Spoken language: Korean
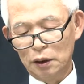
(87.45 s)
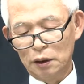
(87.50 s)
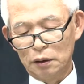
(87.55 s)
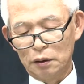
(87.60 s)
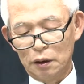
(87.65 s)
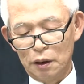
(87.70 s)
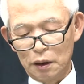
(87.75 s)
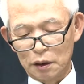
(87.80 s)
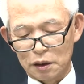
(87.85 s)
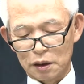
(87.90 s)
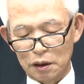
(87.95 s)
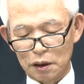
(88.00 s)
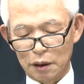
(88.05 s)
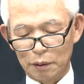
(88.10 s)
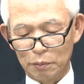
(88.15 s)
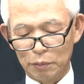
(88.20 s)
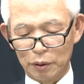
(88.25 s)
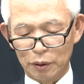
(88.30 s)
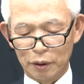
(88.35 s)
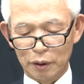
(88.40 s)
네,
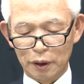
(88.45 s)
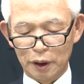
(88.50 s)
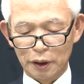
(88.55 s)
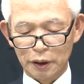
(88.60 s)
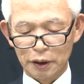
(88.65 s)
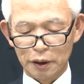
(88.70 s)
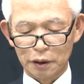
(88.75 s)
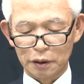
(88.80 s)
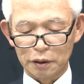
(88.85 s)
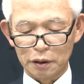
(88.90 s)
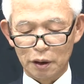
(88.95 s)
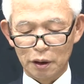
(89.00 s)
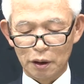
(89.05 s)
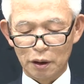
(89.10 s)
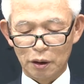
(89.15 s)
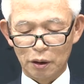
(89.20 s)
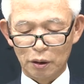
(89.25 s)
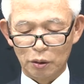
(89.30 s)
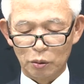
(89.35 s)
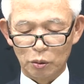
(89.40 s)
지난번에
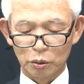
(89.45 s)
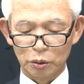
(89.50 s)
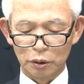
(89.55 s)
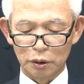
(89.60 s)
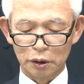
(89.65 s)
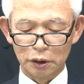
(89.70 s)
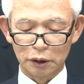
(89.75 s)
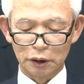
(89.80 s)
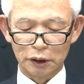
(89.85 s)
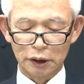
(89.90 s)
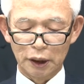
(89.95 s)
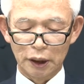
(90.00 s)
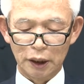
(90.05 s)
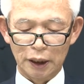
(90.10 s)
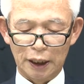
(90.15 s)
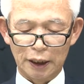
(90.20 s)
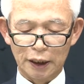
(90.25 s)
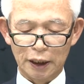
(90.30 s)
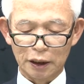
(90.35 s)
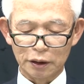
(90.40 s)
이어서 오늘은 이제
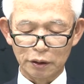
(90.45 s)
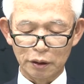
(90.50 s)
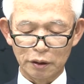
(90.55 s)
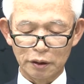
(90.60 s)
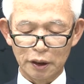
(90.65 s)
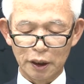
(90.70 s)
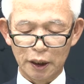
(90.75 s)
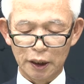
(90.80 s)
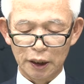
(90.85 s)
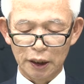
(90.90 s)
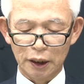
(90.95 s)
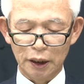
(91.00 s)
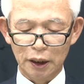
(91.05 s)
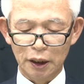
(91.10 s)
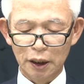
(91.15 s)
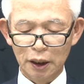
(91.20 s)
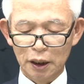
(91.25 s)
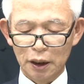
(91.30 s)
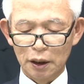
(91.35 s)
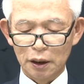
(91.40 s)
안양 선생이
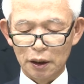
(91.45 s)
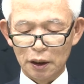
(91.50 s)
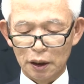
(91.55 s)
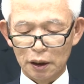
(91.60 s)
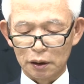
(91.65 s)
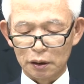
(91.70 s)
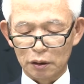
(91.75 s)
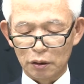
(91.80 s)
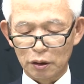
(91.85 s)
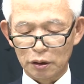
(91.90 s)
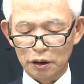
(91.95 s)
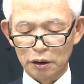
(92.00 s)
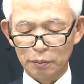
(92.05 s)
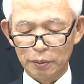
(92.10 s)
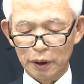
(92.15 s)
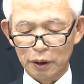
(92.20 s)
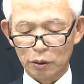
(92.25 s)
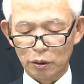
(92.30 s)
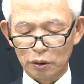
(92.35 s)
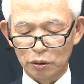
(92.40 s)
어,
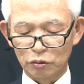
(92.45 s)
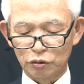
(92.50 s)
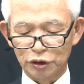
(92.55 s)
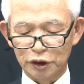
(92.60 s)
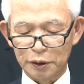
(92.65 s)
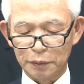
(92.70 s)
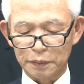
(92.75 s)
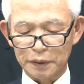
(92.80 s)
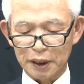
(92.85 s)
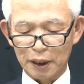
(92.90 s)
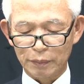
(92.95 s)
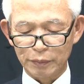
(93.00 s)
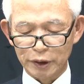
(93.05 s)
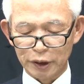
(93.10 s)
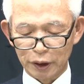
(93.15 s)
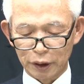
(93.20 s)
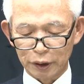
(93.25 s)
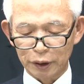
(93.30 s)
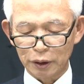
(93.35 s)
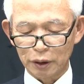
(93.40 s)

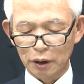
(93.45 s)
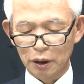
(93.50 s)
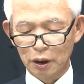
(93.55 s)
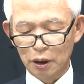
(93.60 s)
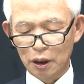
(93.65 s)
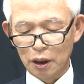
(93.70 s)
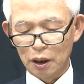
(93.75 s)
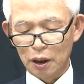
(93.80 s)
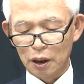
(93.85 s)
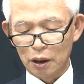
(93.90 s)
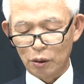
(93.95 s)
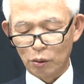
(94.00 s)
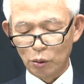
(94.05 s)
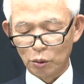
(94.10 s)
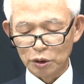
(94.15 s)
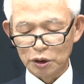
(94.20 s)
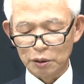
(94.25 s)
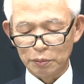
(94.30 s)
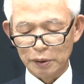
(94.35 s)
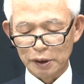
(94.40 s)
1293년 어,
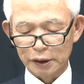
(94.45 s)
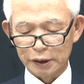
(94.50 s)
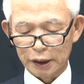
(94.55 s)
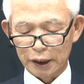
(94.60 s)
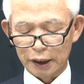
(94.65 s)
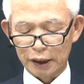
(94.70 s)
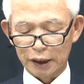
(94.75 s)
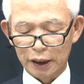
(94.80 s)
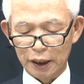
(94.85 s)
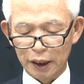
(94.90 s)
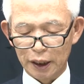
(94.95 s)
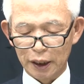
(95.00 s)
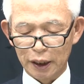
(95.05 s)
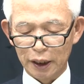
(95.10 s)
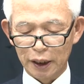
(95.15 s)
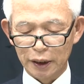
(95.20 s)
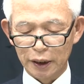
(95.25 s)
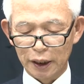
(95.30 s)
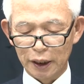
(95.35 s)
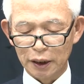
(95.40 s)
51세
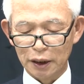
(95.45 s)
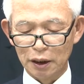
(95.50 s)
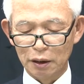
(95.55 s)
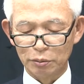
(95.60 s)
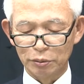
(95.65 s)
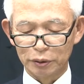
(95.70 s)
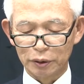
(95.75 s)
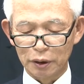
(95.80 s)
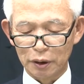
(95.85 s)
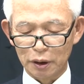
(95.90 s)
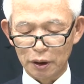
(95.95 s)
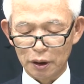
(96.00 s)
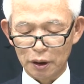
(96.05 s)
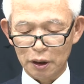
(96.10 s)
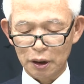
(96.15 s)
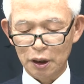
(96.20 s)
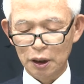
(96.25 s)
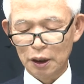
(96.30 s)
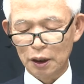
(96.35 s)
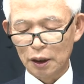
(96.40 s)
때의
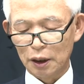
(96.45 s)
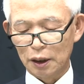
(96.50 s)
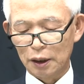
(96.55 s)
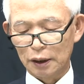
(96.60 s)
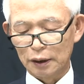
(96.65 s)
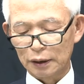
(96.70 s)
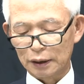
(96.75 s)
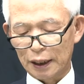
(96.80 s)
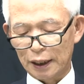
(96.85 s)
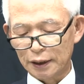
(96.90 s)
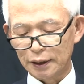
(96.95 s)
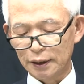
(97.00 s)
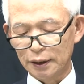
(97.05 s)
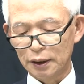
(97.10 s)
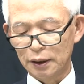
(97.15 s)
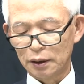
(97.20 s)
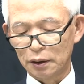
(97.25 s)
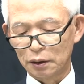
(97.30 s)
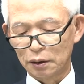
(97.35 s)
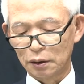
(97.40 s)
일부터 어,
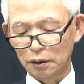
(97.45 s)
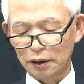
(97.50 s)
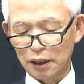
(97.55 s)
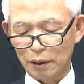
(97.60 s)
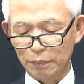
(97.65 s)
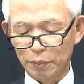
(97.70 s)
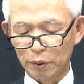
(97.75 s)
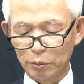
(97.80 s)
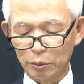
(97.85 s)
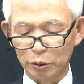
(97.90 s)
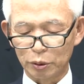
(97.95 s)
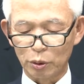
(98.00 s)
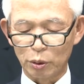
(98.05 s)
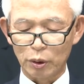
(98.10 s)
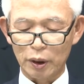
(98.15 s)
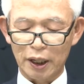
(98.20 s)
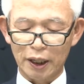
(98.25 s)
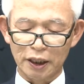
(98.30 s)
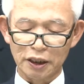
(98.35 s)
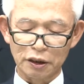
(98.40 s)
다시 그
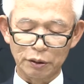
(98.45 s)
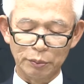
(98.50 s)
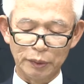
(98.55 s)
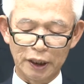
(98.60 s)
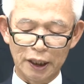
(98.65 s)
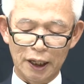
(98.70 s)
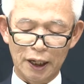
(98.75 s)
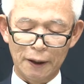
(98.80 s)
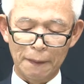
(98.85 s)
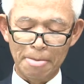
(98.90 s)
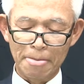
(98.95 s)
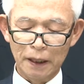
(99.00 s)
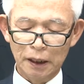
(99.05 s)
살펴보도록 하겠습니다.